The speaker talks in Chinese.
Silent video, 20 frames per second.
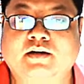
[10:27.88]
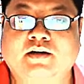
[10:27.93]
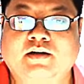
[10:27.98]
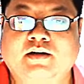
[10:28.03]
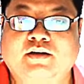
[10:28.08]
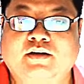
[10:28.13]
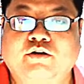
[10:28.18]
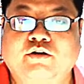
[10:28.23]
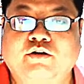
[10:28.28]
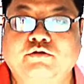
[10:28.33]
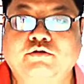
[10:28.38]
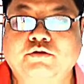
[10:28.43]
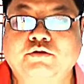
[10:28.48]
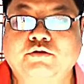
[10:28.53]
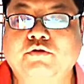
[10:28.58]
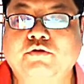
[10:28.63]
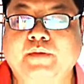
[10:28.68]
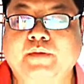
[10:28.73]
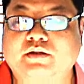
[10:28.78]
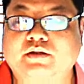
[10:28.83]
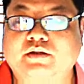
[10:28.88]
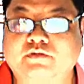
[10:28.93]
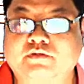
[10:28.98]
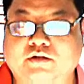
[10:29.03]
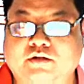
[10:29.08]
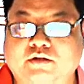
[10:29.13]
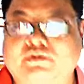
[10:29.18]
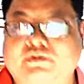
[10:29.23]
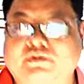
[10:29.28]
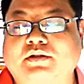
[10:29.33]
有中或没中早
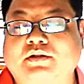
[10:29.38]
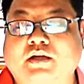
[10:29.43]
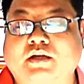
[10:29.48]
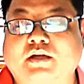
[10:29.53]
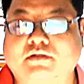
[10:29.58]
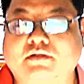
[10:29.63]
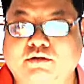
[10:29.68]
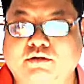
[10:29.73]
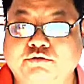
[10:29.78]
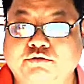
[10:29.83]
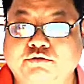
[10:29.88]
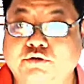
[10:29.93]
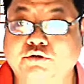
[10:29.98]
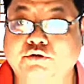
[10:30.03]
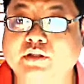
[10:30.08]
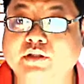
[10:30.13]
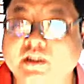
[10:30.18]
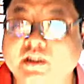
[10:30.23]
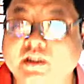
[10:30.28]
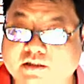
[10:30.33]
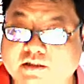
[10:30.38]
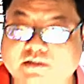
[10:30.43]
就知道，早就决定